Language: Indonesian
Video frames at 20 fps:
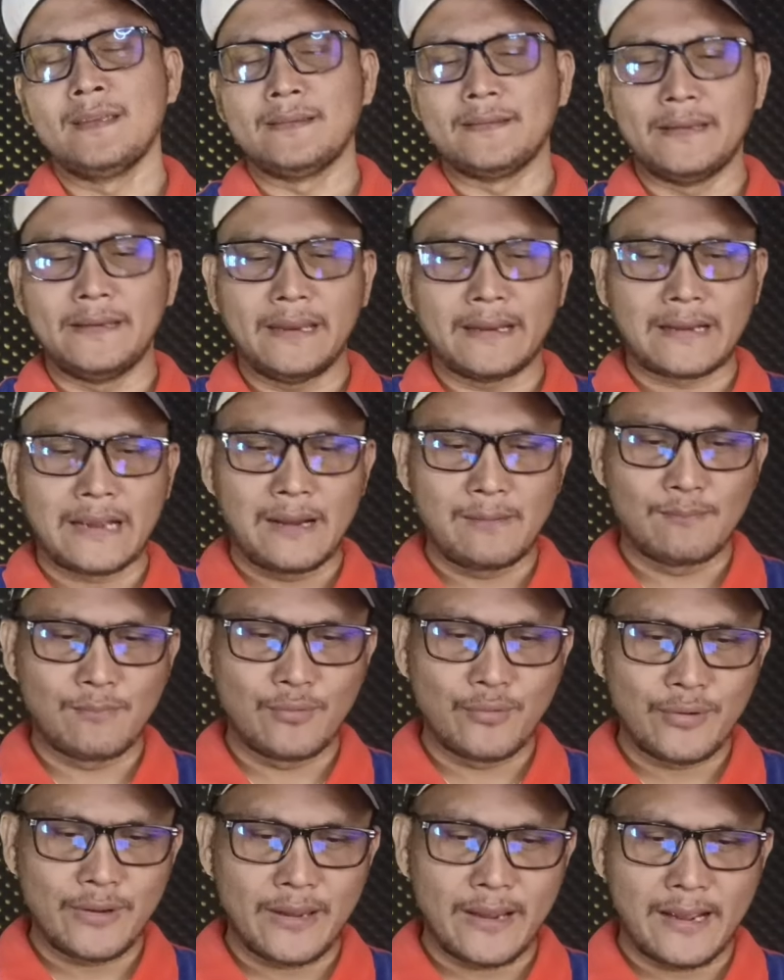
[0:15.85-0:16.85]
Jadi,
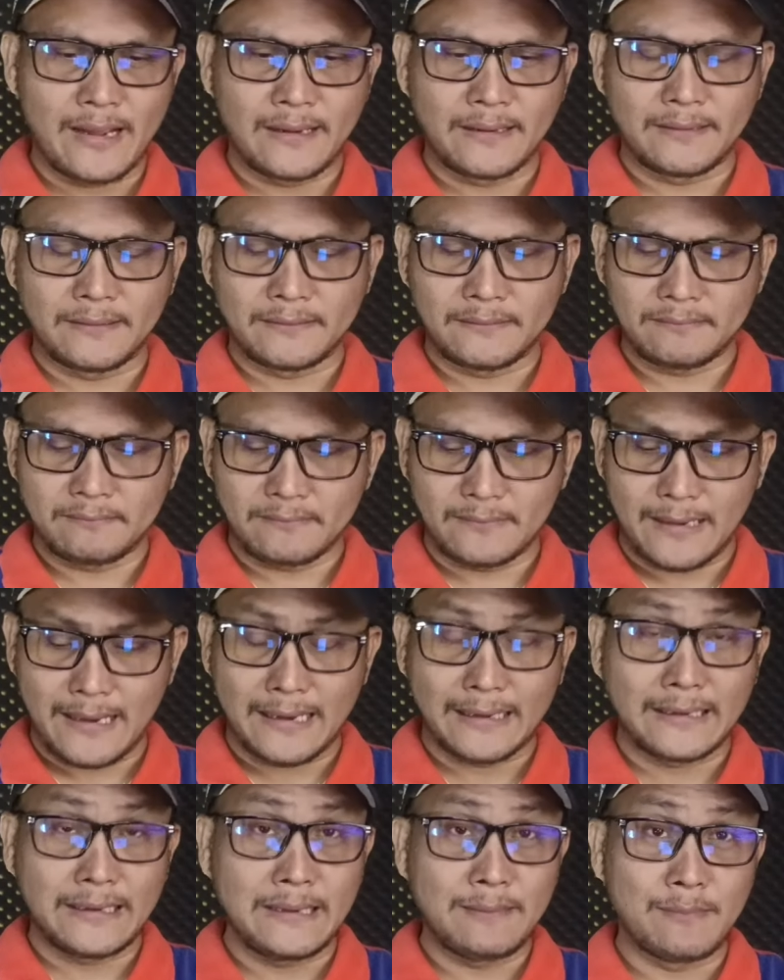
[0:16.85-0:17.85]
kamu yang
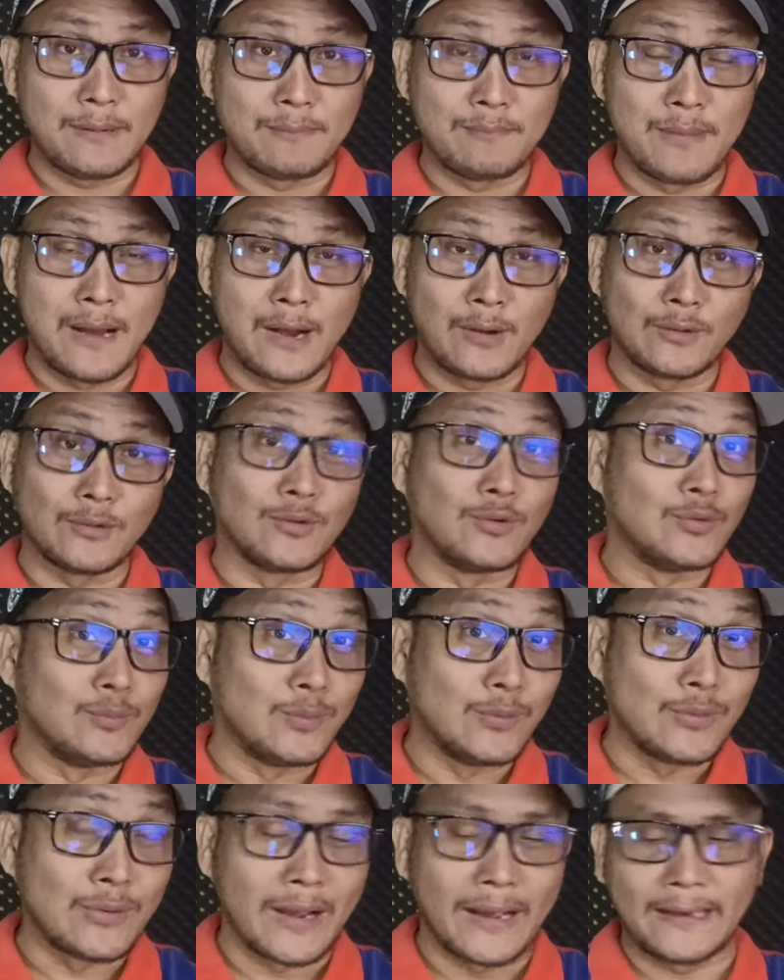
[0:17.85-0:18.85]
lagi membangun
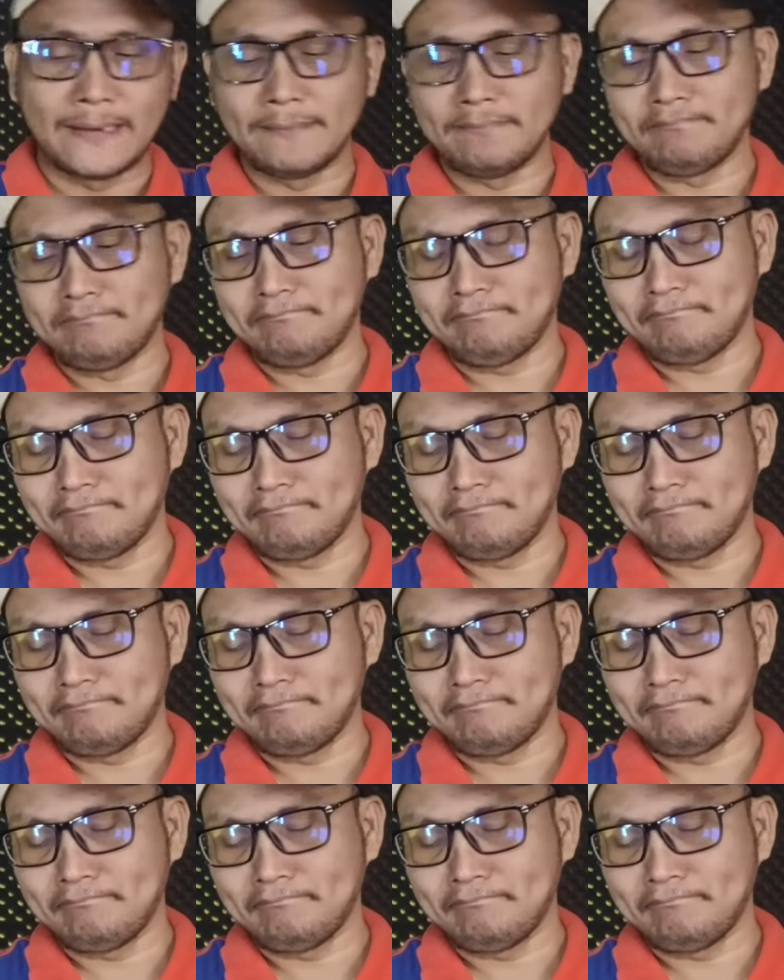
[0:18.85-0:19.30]
hubungan,